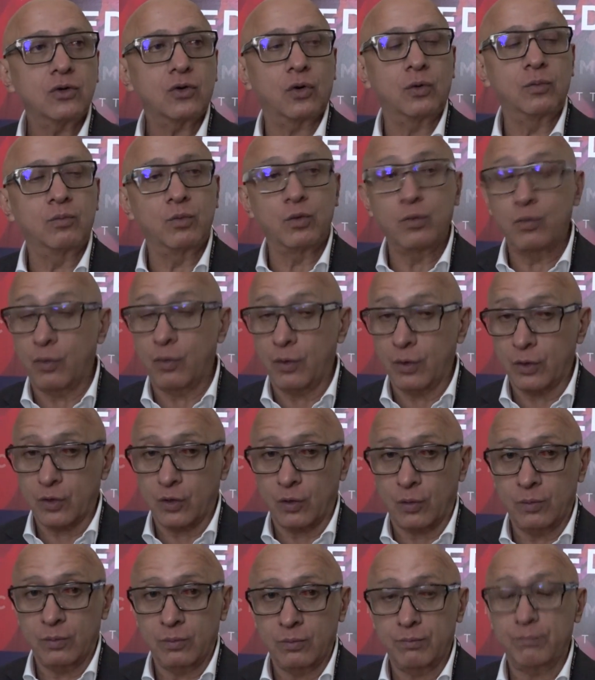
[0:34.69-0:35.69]
con muy,
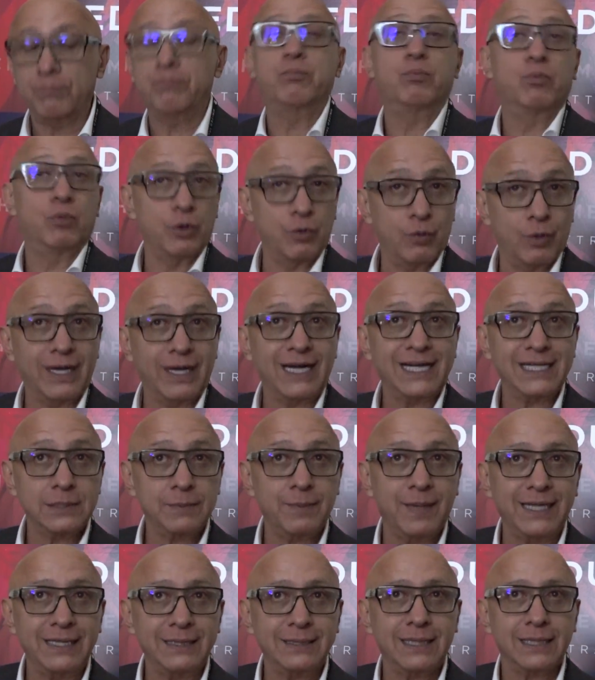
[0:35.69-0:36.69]
con muy
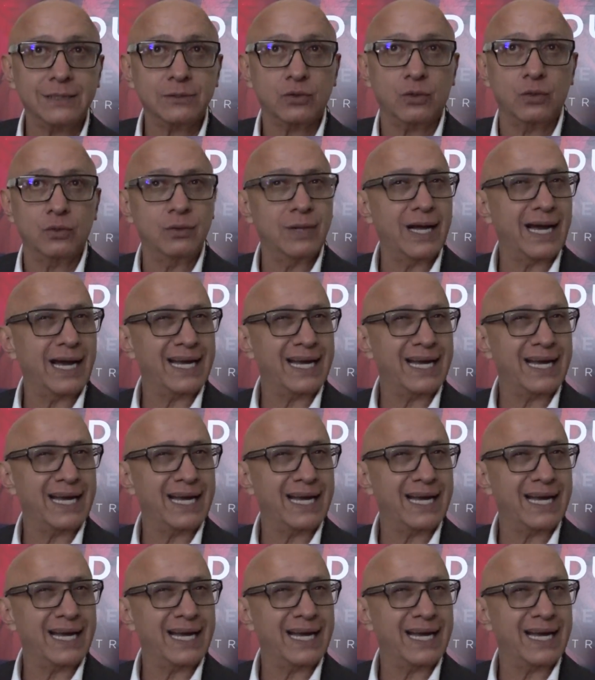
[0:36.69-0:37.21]
buenas ventas, con una